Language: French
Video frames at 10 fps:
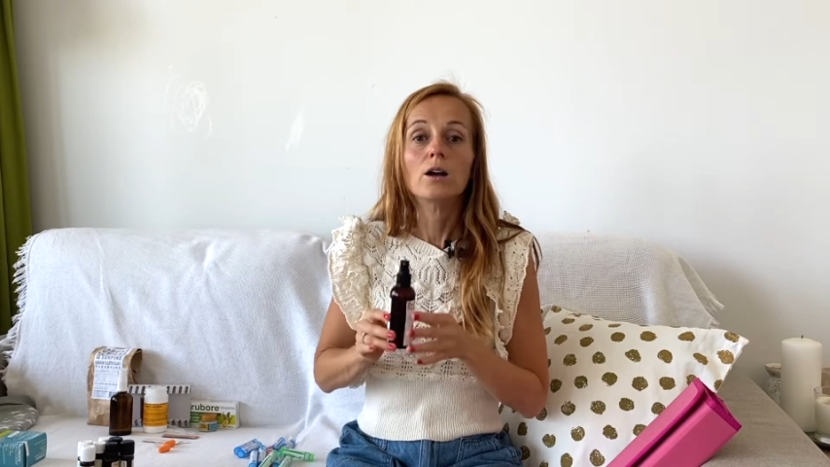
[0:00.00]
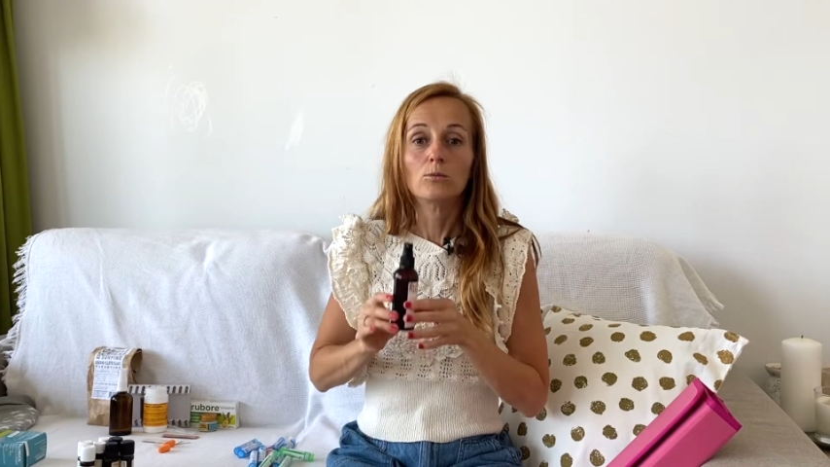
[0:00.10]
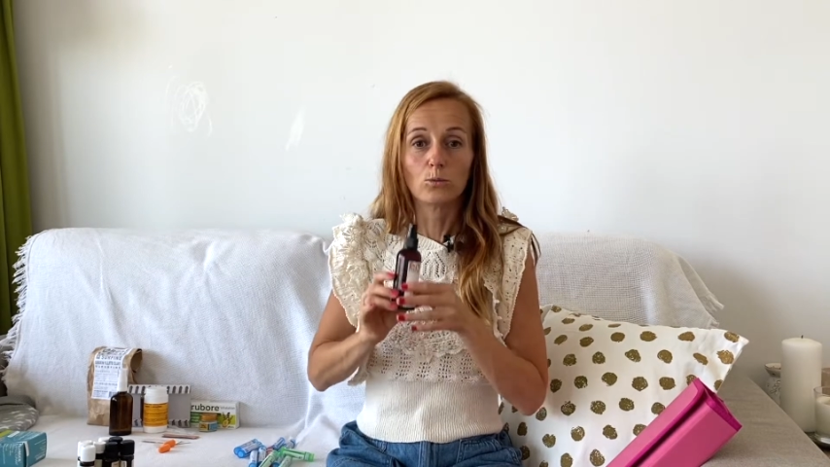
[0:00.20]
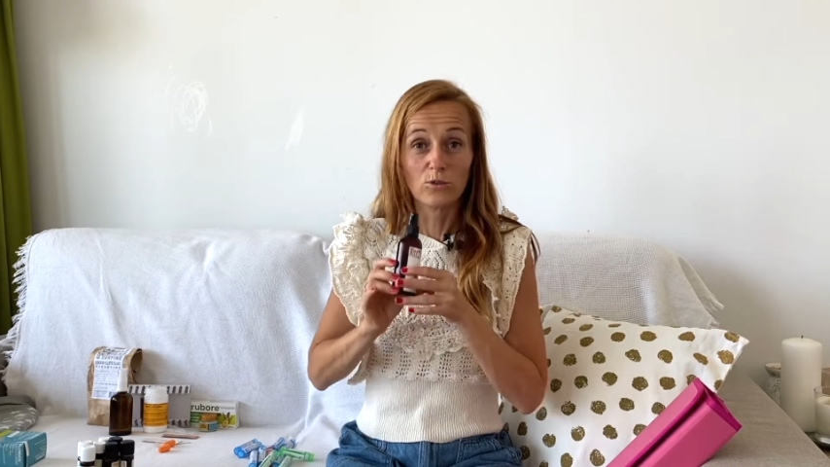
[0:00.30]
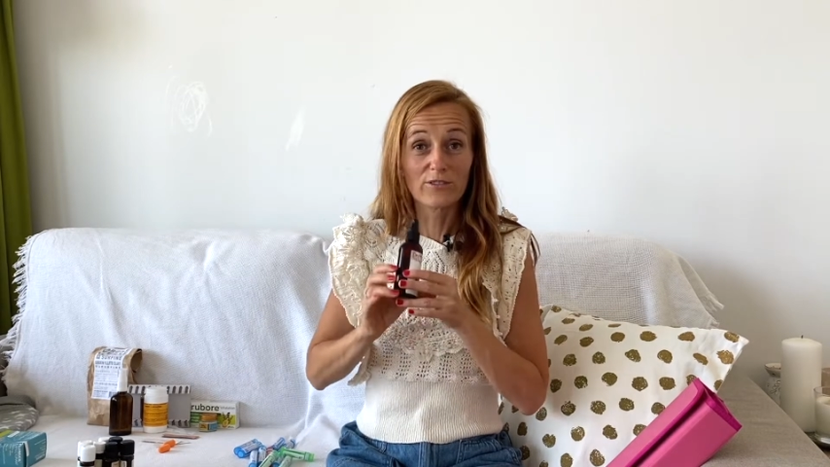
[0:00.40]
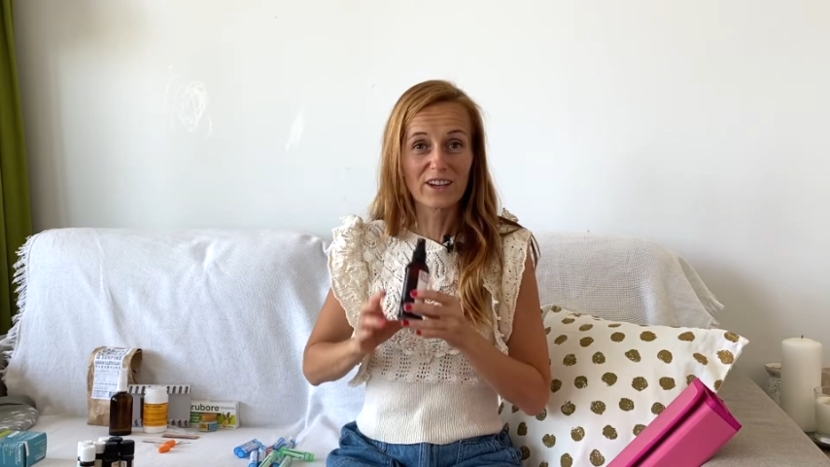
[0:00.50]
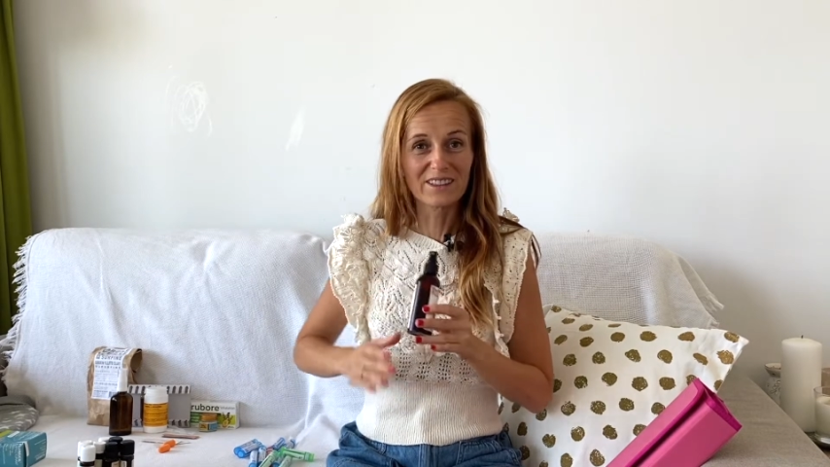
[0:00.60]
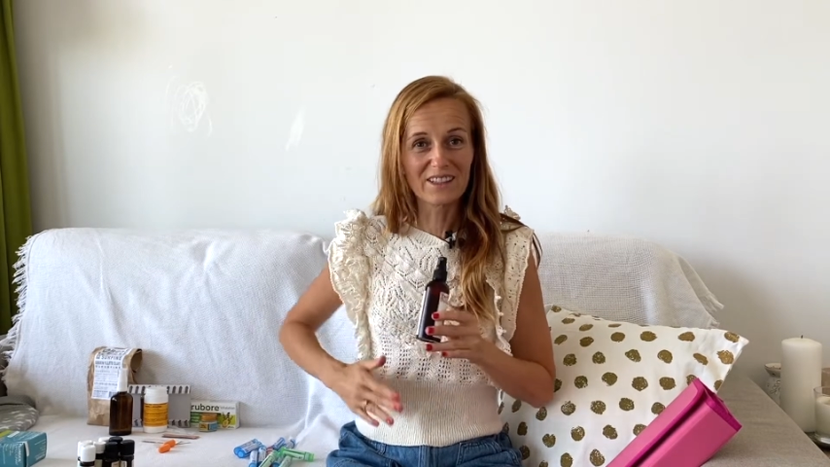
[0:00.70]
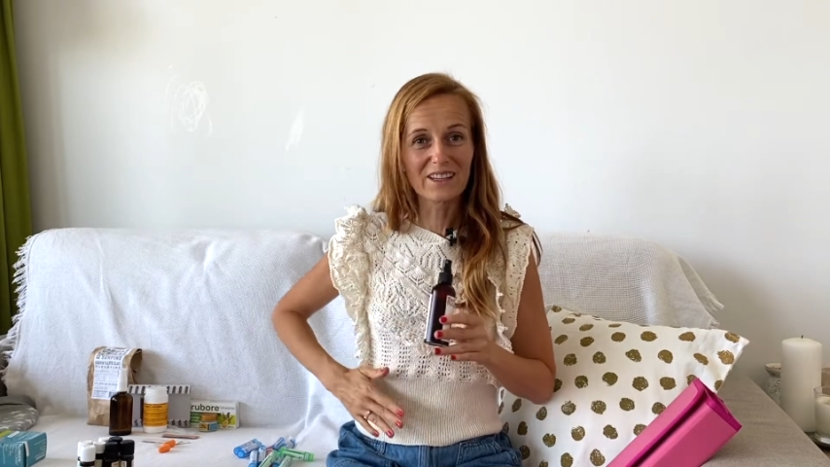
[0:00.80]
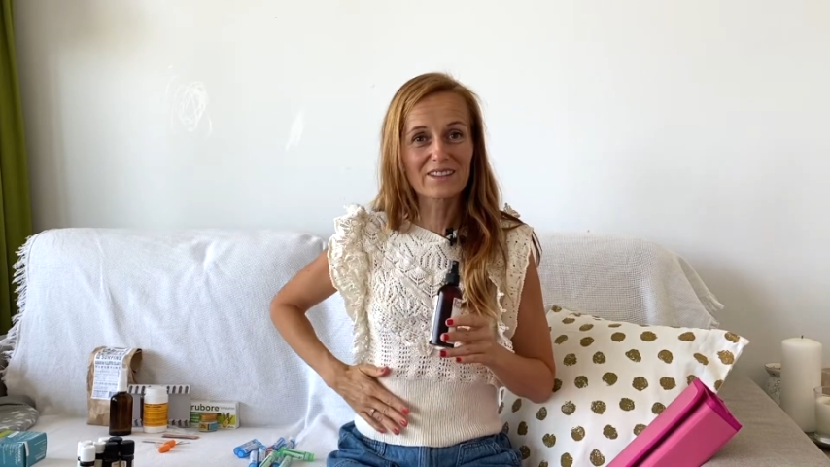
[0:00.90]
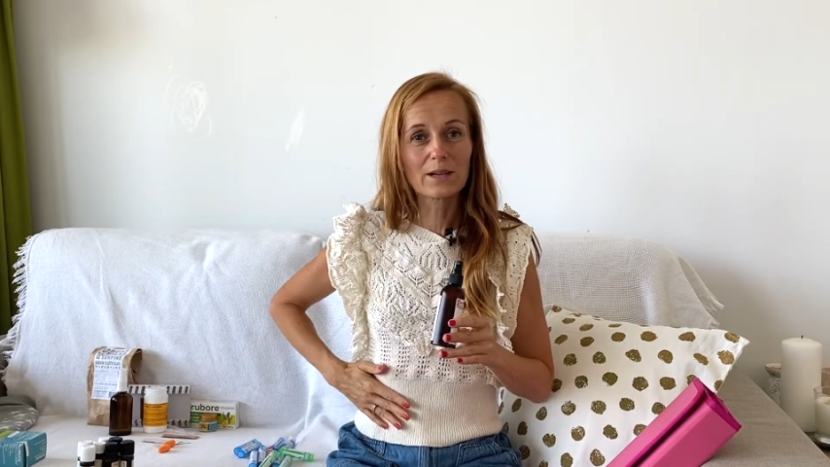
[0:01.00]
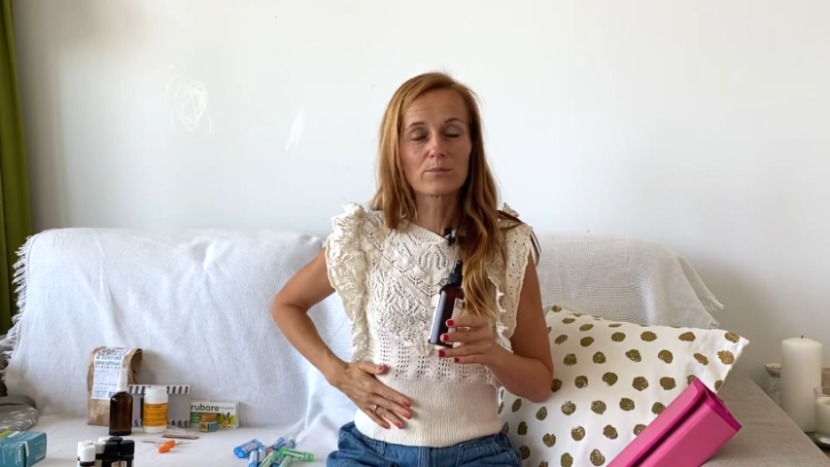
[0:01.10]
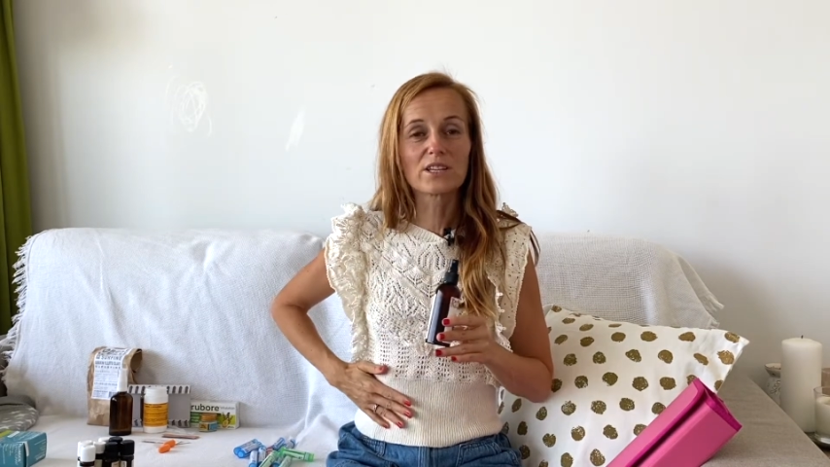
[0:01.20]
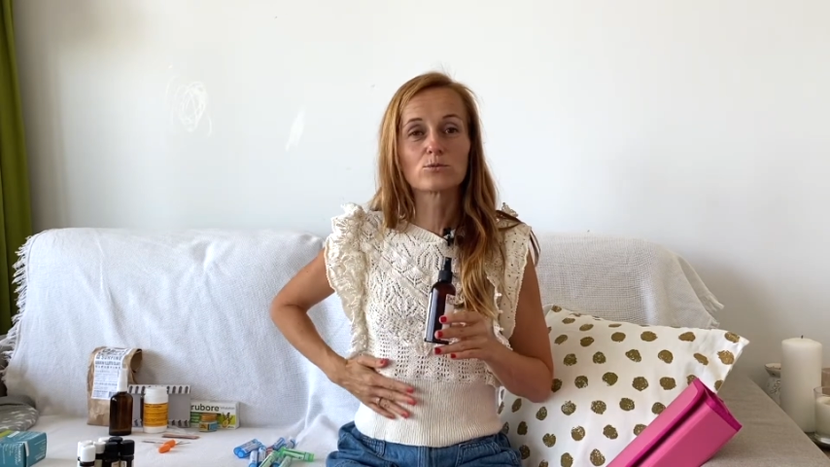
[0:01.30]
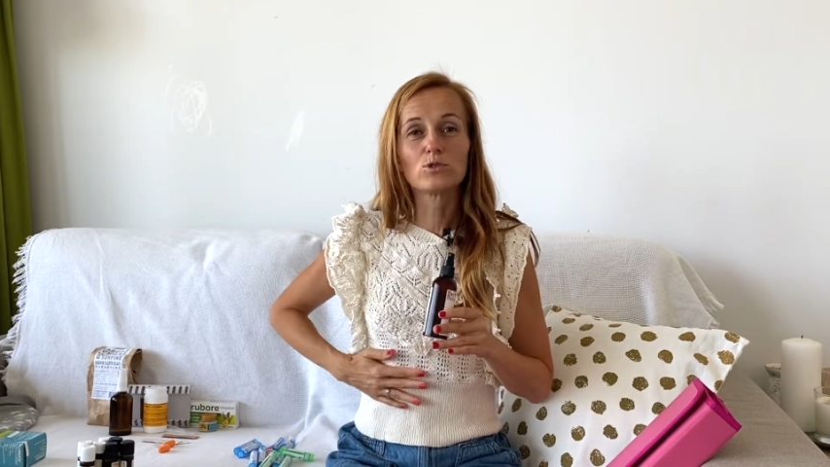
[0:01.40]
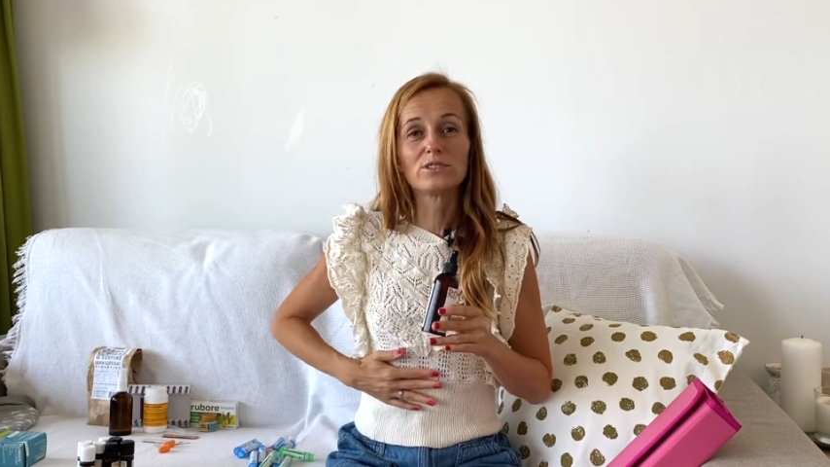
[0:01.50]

vous pouvez faire des cataplasmes d'huile de